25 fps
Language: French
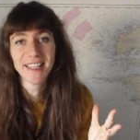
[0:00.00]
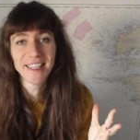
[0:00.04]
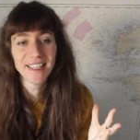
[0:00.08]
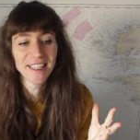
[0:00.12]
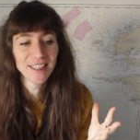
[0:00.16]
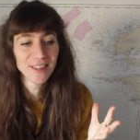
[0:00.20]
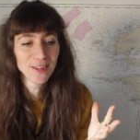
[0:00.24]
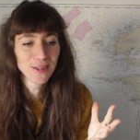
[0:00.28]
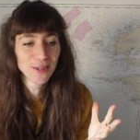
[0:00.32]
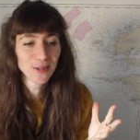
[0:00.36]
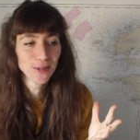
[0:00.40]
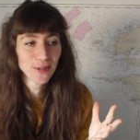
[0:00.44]

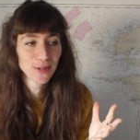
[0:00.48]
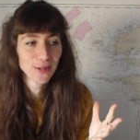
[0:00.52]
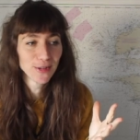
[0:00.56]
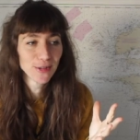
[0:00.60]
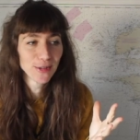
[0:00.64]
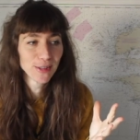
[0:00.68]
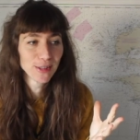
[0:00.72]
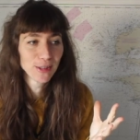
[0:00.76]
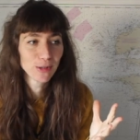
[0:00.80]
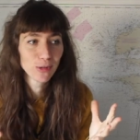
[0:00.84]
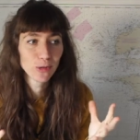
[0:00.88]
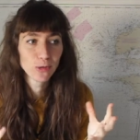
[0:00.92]
et
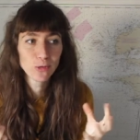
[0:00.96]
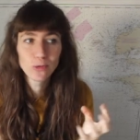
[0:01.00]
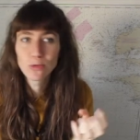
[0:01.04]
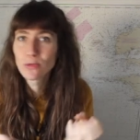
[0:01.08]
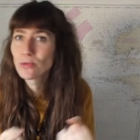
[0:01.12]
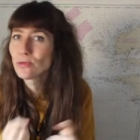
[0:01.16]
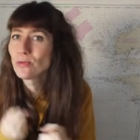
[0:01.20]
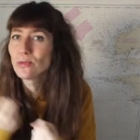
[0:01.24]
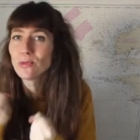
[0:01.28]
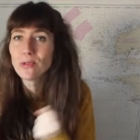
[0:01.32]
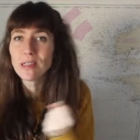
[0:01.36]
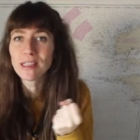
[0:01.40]
de, de
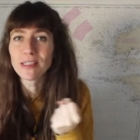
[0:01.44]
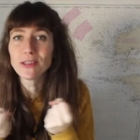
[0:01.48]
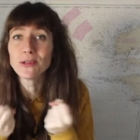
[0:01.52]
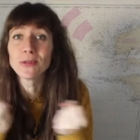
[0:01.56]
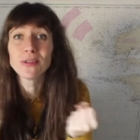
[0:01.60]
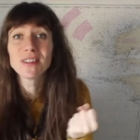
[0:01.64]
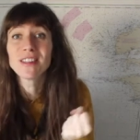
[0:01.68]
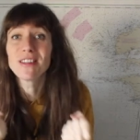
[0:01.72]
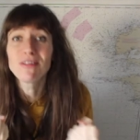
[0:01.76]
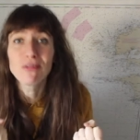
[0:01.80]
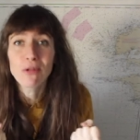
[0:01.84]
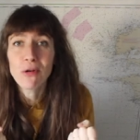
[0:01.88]
tout et
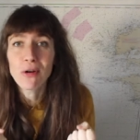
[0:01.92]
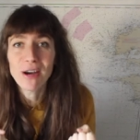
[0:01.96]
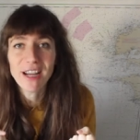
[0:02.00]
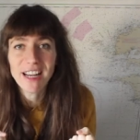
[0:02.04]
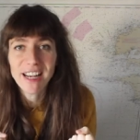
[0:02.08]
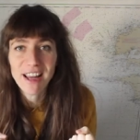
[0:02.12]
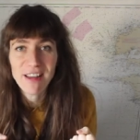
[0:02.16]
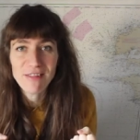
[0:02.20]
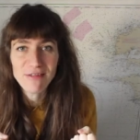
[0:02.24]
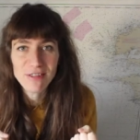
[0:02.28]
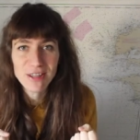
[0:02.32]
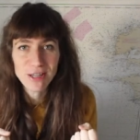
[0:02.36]
de
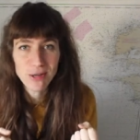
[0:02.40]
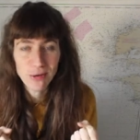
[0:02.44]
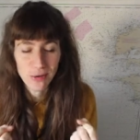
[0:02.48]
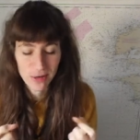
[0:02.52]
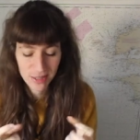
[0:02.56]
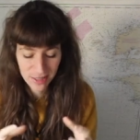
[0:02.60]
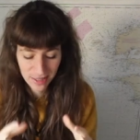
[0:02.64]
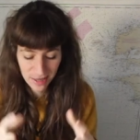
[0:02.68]
dévorer la vie quoi.